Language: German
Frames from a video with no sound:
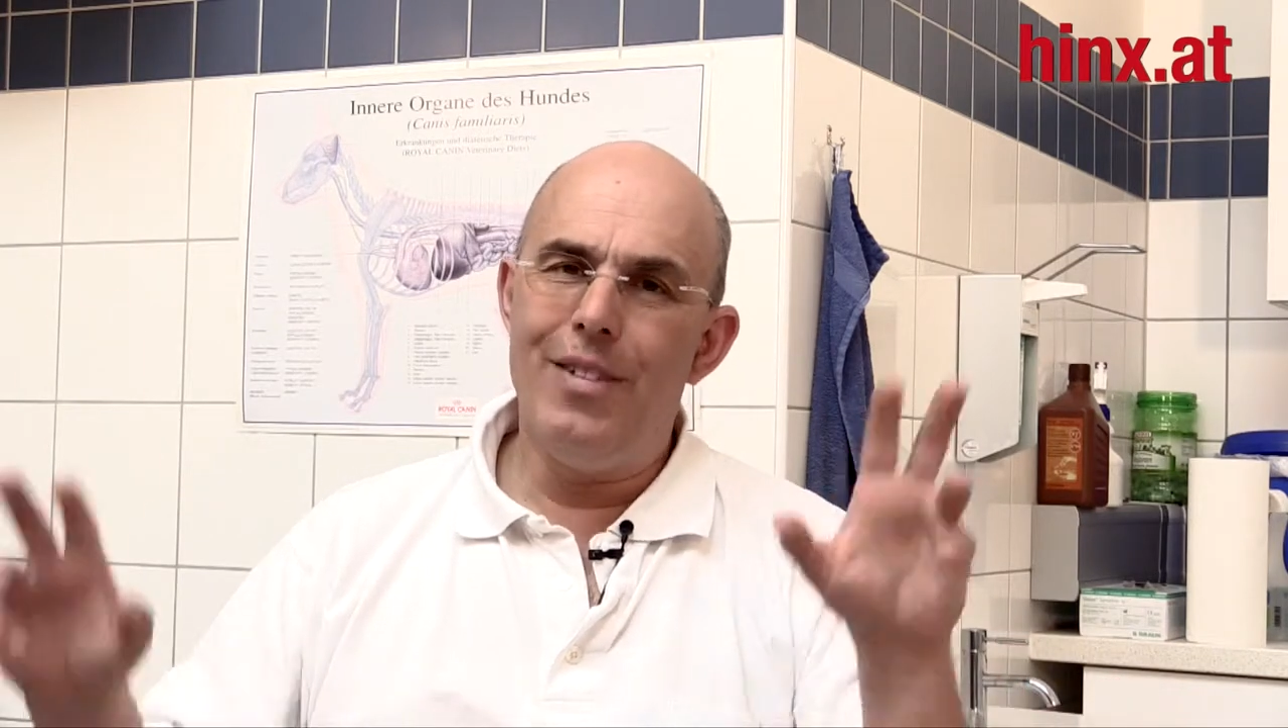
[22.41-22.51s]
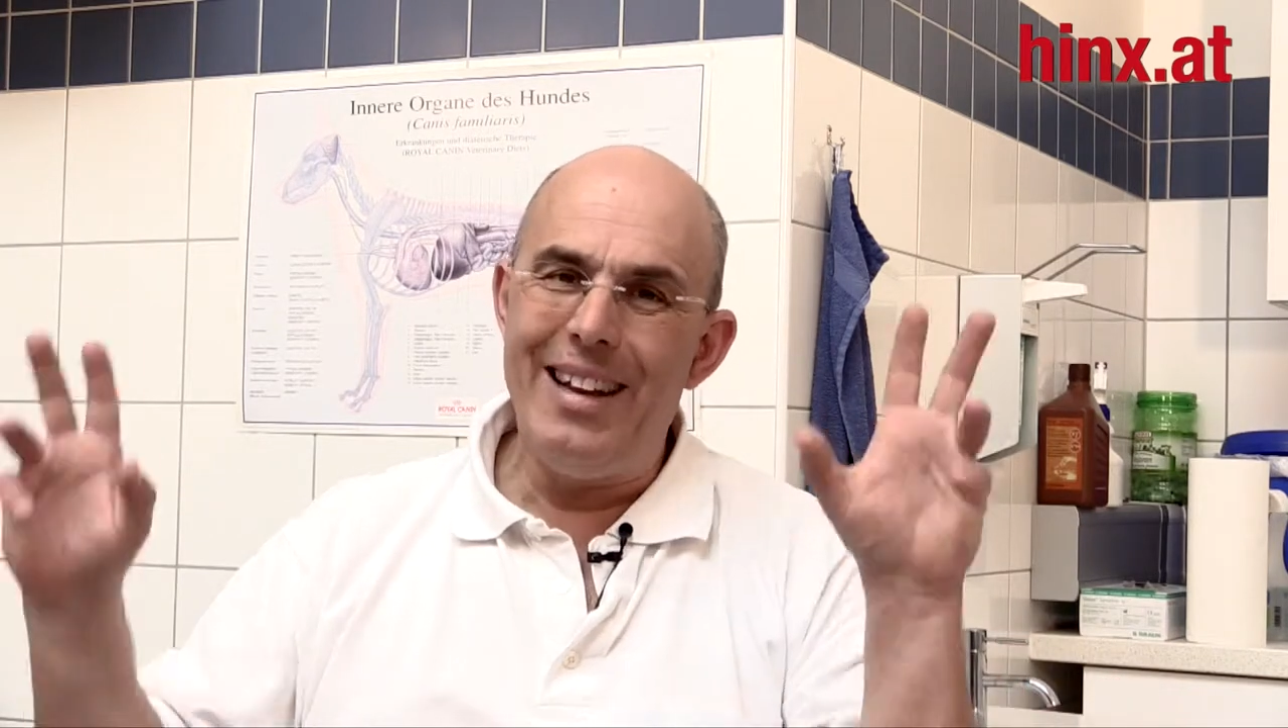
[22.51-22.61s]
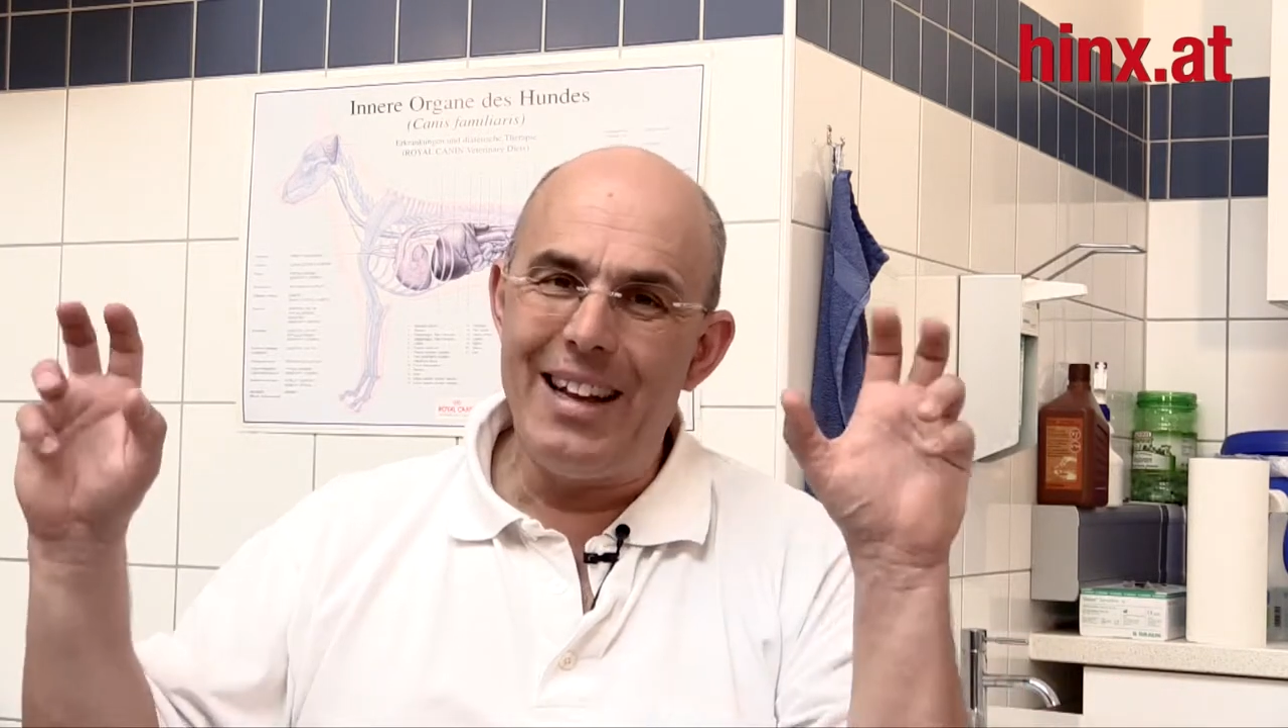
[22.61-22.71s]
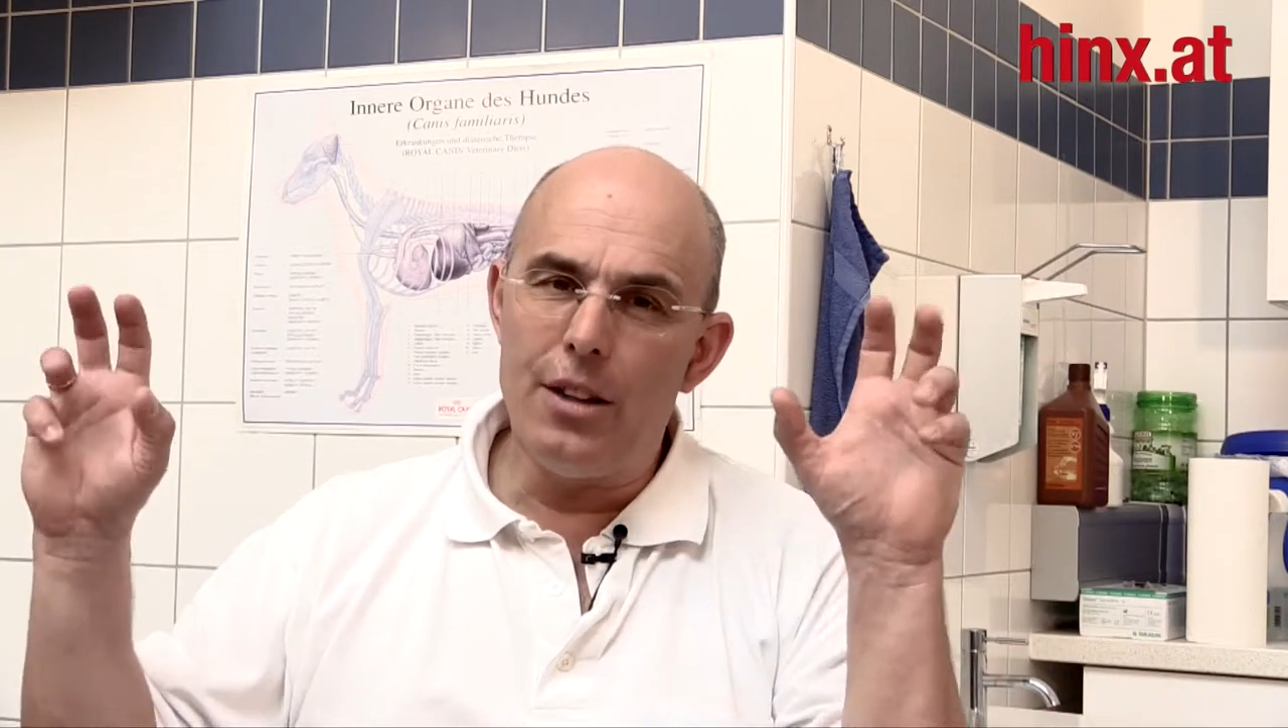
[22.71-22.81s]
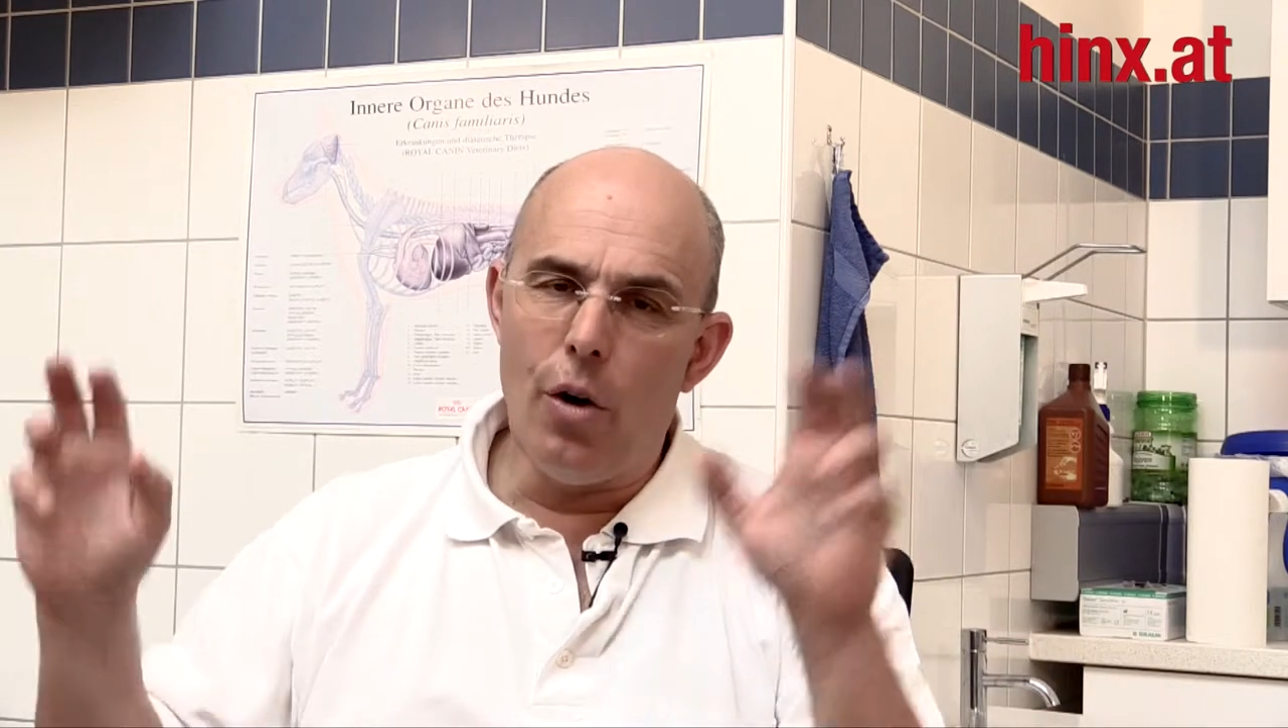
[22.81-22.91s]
wenig